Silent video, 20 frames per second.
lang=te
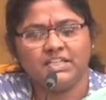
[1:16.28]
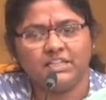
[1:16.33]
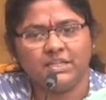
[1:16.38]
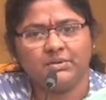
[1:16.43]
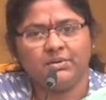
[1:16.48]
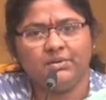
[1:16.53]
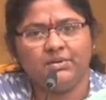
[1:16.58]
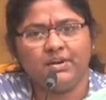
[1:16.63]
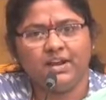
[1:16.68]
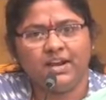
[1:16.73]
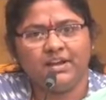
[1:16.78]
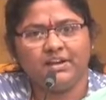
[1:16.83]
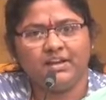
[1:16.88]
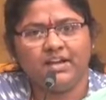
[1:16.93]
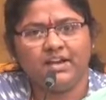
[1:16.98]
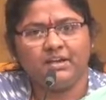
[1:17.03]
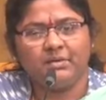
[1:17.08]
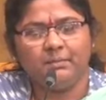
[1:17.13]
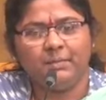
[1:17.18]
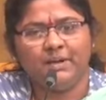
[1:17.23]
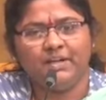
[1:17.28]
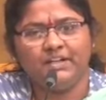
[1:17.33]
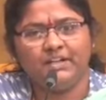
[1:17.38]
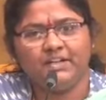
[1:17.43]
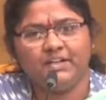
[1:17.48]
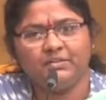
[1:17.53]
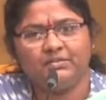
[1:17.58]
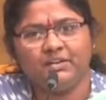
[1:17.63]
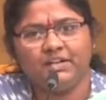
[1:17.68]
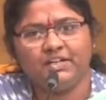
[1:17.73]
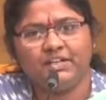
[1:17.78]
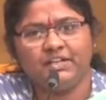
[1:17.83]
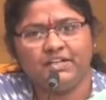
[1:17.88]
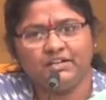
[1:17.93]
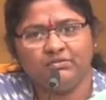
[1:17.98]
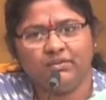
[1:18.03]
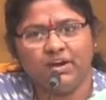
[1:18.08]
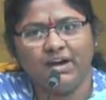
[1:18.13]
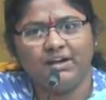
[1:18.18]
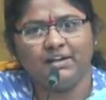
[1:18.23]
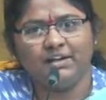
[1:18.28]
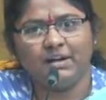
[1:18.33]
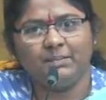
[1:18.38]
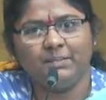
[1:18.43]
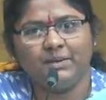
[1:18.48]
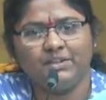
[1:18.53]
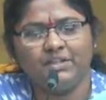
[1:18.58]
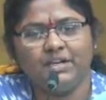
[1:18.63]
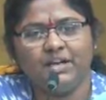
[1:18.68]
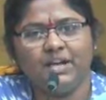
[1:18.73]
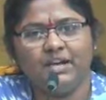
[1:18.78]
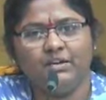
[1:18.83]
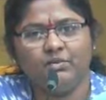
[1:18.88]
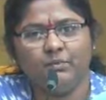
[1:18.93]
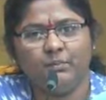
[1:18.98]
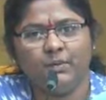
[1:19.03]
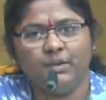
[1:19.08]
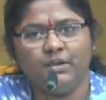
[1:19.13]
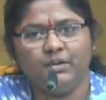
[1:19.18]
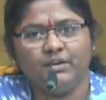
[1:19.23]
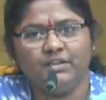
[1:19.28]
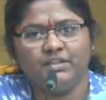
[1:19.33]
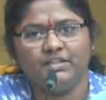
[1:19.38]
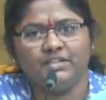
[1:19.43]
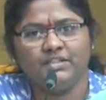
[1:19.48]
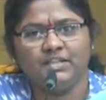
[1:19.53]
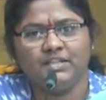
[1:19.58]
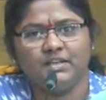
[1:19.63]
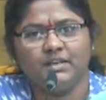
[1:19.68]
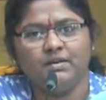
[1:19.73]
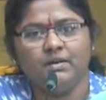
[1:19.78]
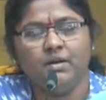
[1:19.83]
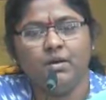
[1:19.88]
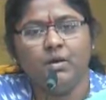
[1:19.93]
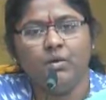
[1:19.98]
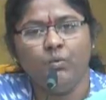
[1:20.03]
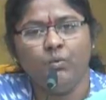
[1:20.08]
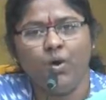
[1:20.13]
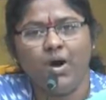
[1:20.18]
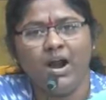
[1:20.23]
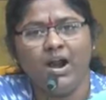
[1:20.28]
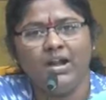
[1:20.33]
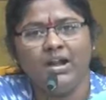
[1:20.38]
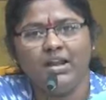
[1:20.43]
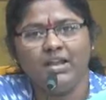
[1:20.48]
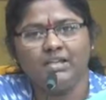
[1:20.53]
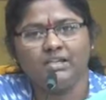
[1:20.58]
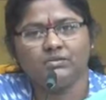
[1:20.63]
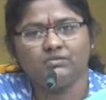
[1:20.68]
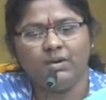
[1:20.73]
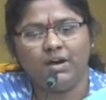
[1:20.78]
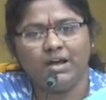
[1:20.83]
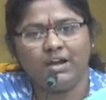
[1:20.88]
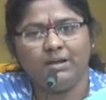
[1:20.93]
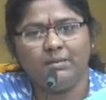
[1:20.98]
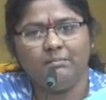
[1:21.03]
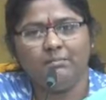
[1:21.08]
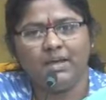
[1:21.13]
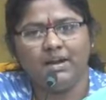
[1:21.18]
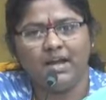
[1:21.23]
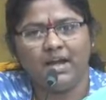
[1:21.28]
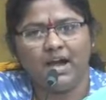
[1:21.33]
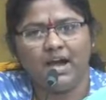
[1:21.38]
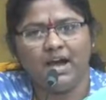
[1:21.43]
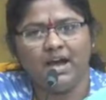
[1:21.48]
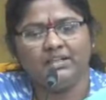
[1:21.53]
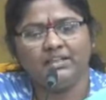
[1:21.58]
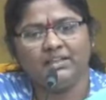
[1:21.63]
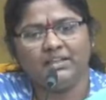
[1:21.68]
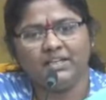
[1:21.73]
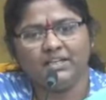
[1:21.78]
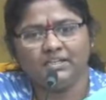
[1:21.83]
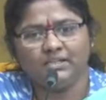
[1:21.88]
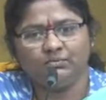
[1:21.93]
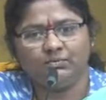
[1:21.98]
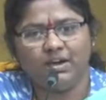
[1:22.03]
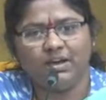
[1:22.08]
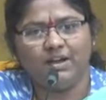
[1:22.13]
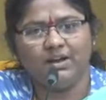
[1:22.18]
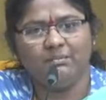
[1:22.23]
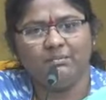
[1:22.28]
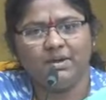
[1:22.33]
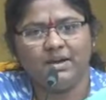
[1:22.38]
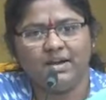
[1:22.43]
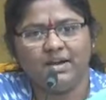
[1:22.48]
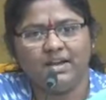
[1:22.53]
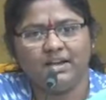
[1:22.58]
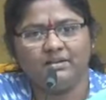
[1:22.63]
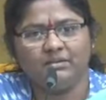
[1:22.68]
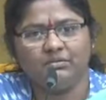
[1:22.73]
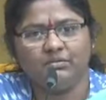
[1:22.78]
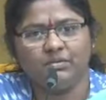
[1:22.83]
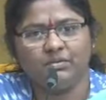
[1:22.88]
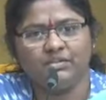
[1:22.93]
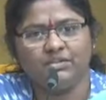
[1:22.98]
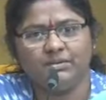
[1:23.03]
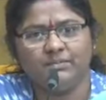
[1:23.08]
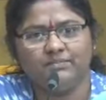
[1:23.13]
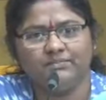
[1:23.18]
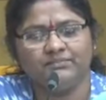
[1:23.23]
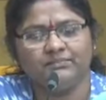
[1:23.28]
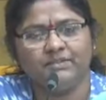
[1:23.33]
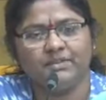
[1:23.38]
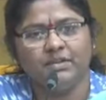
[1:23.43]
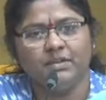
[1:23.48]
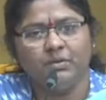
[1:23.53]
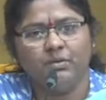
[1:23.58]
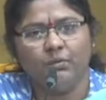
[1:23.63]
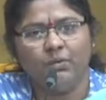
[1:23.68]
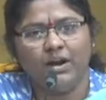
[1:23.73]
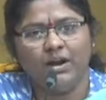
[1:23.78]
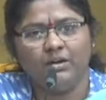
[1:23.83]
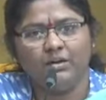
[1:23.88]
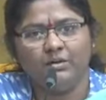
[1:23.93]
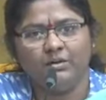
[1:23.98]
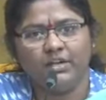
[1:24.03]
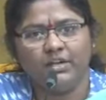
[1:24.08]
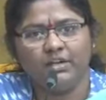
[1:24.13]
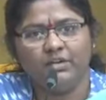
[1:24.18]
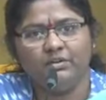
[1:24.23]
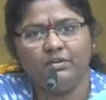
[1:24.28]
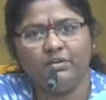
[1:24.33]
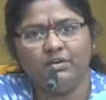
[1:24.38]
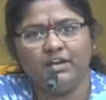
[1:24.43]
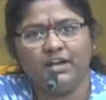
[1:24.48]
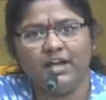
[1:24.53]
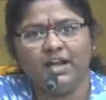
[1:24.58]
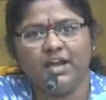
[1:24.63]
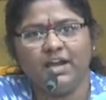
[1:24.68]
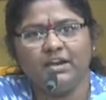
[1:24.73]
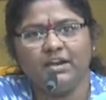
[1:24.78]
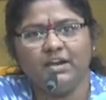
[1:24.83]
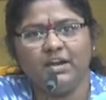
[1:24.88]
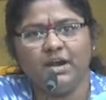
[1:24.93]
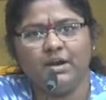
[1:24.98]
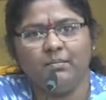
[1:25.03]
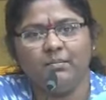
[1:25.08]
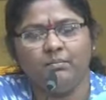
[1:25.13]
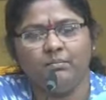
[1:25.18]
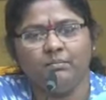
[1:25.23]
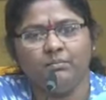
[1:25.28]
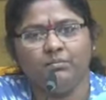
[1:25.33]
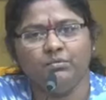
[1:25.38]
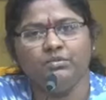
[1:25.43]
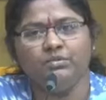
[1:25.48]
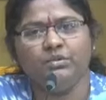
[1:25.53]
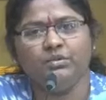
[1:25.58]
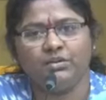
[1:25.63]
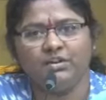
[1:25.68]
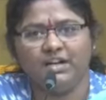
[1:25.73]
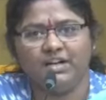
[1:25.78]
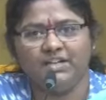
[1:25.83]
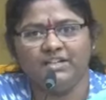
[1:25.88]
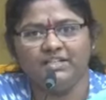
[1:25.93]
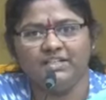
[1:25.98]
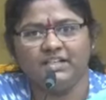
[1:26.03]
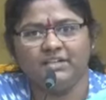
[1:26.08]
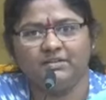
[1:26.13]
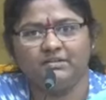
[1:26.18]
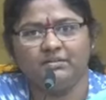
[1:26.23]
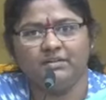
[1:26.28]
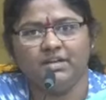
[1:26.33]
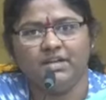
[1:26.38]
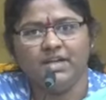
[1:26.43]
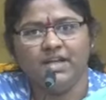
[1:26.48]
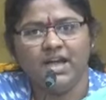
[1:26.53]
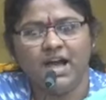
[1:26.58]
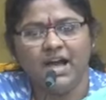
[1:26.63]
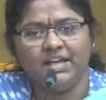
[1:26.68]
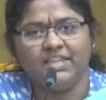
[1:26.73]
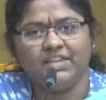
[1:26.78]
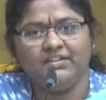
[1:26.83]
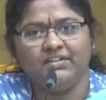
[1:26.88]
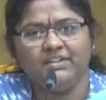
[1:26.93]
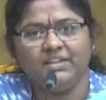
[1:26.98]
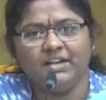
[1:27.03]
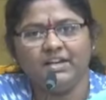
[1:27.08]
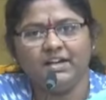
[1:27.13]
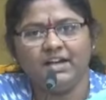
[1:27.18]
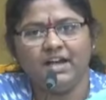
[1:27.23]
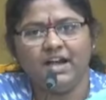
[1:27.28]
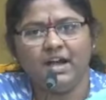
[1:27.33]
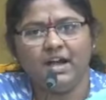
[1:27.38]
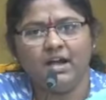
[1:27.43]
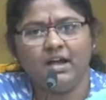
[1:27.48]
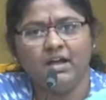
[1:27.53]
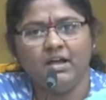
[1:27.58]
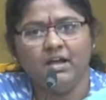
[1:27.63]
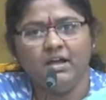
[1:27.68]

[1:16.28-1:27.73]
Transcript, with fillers: చంద్రబాబు నాయుడు గారు పెట్టినటువంటి డ్వాక్రా పథకాలను ఉపయోగించి వాళ్లే స్వాలంబన ఆర్థిక స్వాలంబన కోసం వాళ్ళు ఎన్నో రకాలుగా ముందుకు నడిచారు అదేవిధంగా